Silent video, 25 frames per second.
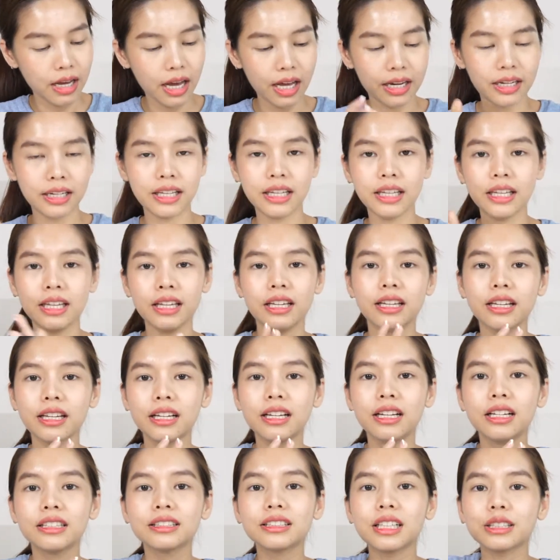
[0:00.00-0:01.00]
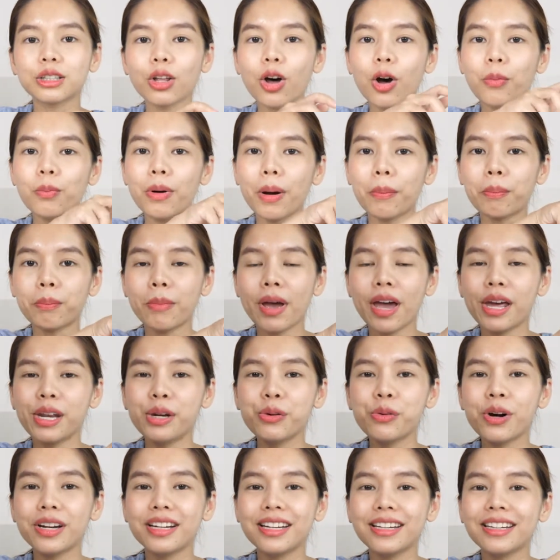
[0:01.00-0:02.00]
อันนี้จะต้องแบบแมน
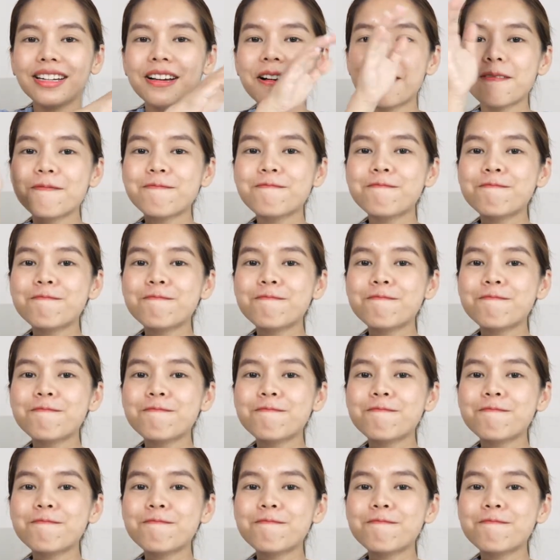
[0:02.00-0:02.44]
นวลนิดนึง